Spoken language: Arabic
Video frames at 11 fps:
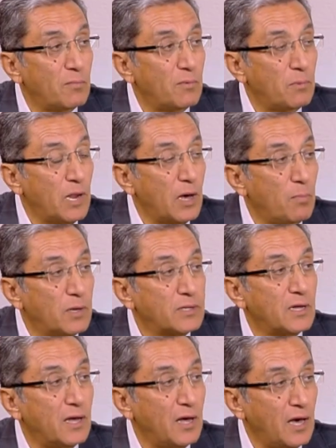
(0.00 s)

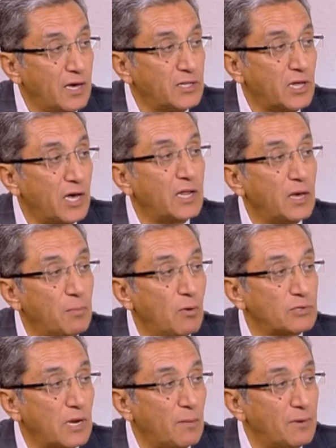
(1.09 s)
بلخبطه هيتخن
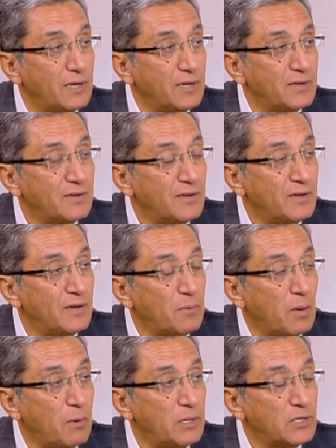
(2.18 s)
هيبوظ العمليه بالظبط آه
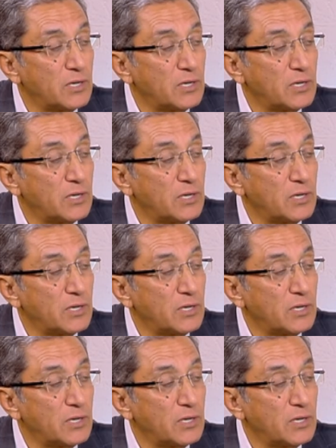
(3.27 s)
وهو,